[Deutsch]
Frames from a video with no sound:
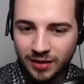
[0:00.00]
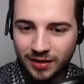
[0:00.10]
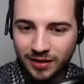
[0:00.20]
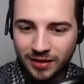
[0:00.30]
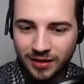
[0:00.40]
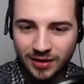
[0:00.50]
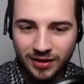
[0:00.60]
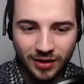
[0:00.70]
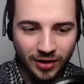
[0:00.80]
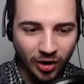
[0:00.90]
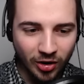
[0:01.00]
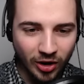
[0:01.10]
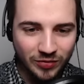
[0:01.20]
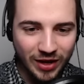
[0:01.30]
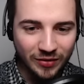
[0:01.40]
wir sind... Ach oh Gott, Kenos. Oh
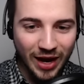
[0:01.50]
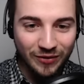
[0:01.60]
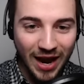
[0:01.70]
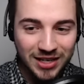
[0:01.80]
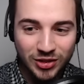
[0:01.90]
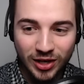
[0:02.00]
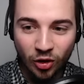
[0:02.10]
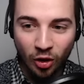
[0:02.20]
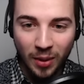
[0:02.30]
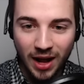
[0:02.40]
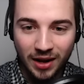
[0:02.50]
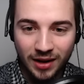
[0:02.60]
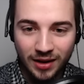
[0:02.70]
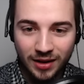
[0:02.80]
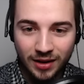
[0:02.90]
Gott, wie, wie, wie heißt du denn nochmal?